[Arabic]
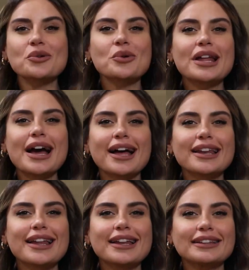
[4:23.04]
انا وولاء
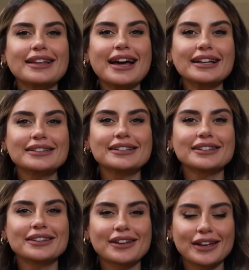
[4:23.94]
هلا لتحدي
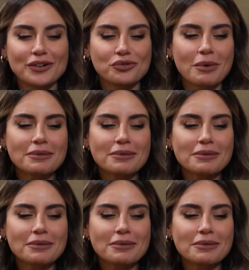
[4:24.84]
الضيف